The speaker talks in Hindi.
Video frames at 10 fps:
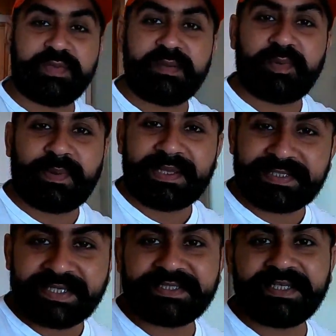तो मुझे मोबाइल
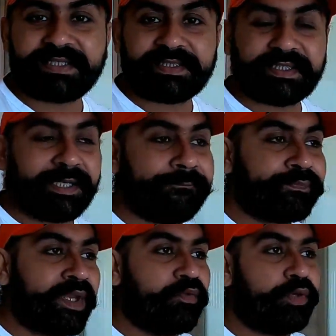से इजी लगता था
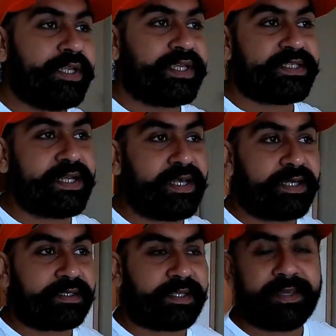
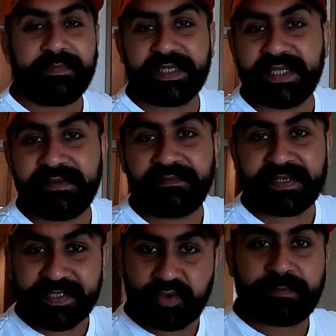डीएसएलआर कैमरे से
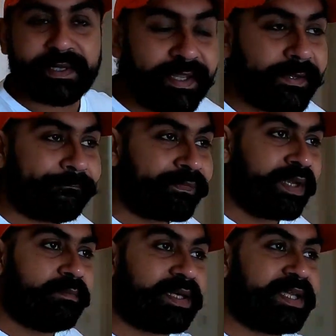वैसे तो बढ़िया है
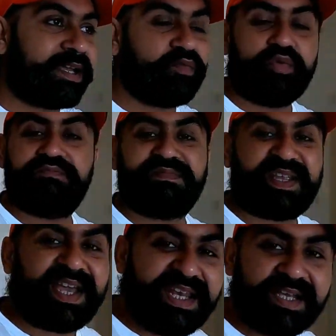बट यार वो
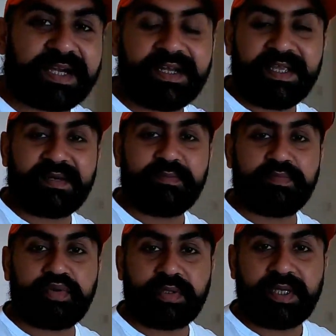कैरी करना यार
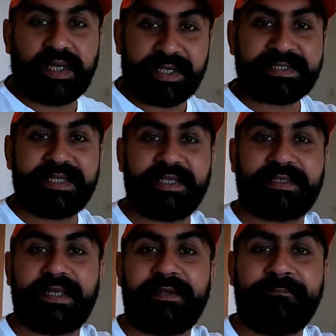थोड़ा हार्ड सा
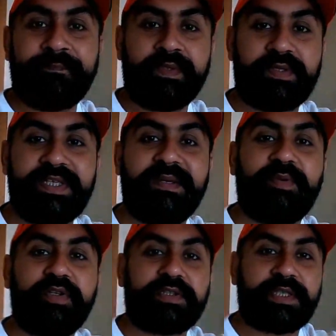लगता है ये
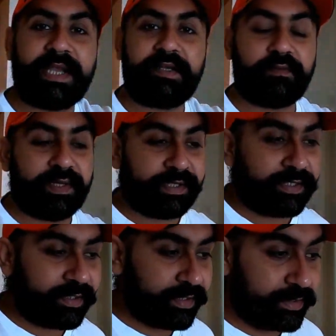बहुत लाइट वेट
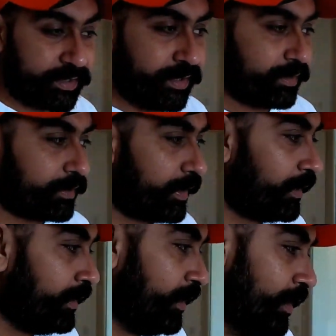है अच्छा लगता
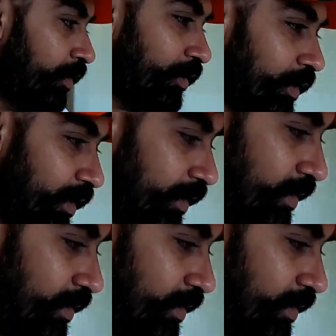है और